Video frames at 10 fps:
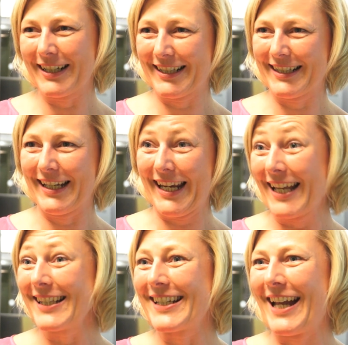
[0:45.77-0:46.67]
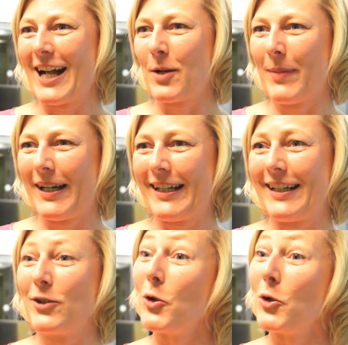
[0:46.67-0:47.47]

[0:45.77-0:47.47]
Das ist der erste Tag meiner